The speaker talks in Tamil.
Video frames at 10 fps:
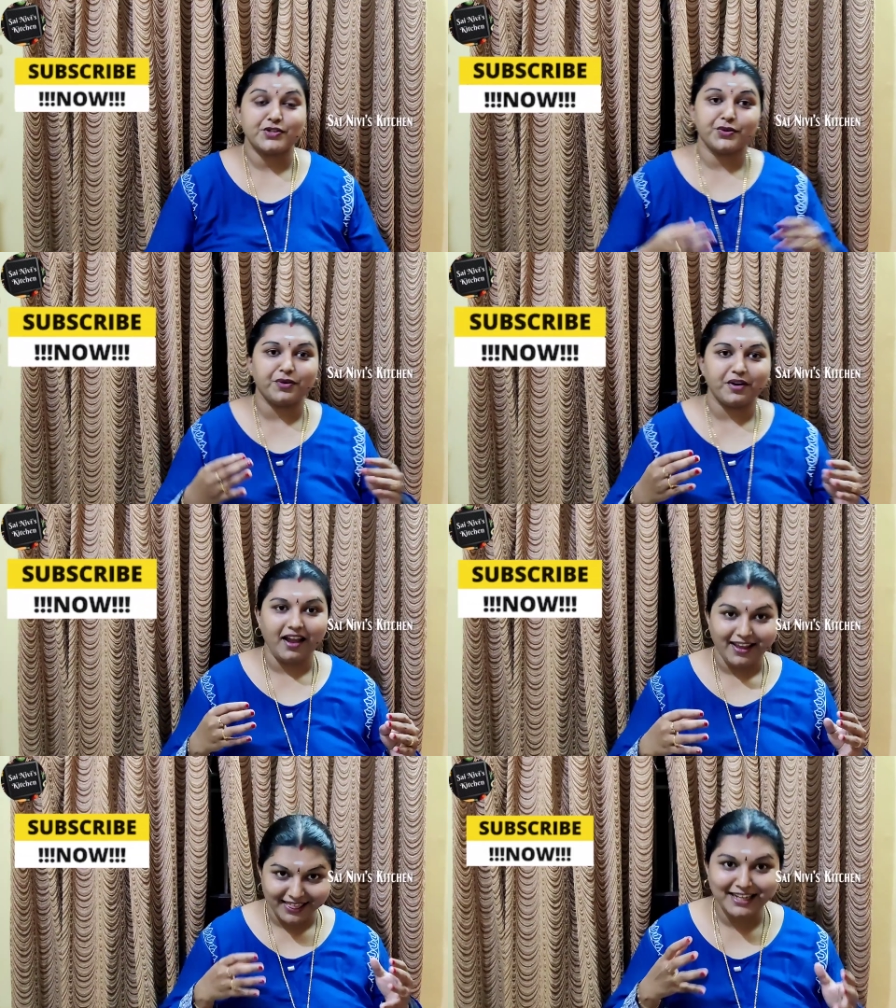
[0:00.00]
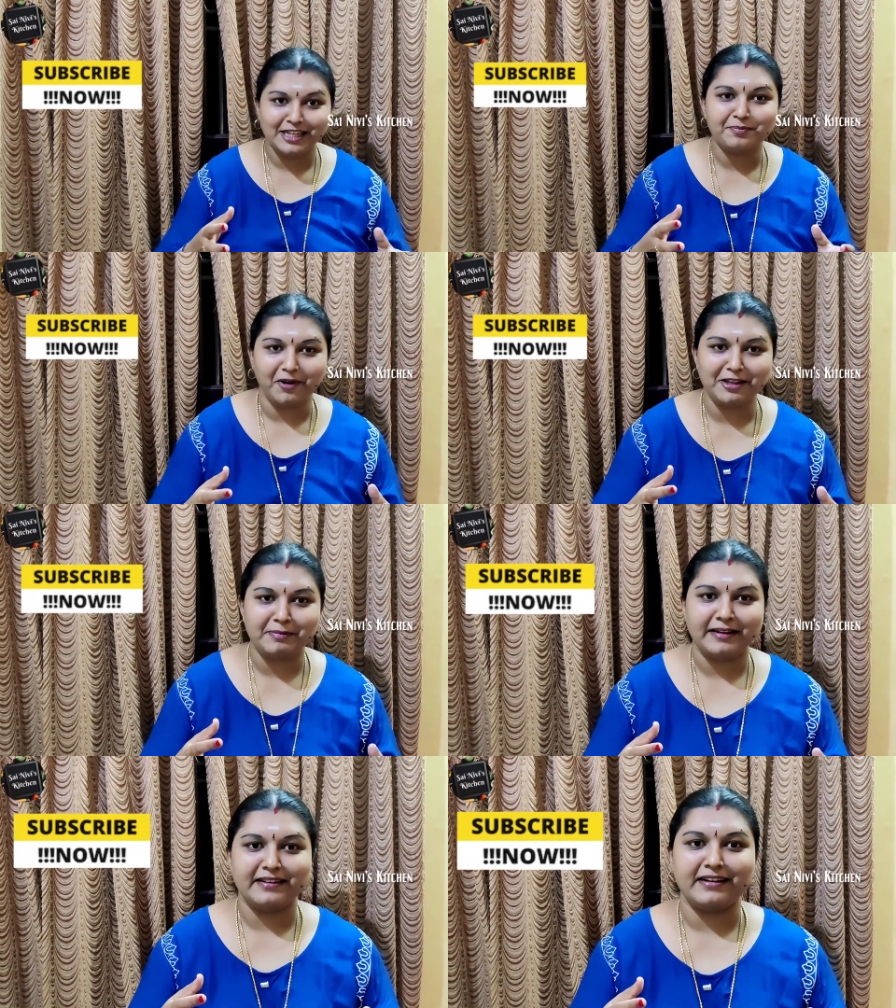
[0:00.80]
ஸோ இந்த டிப் வந்து
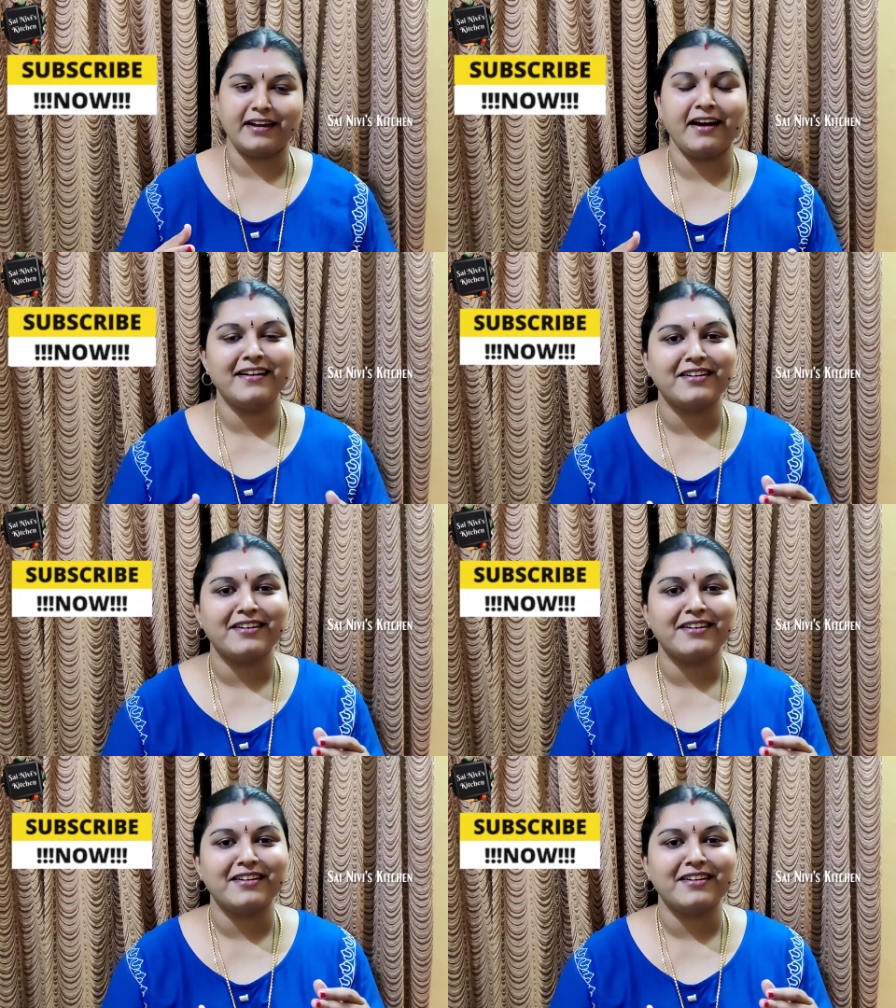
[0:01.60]
பார்த்தீங்கன்னா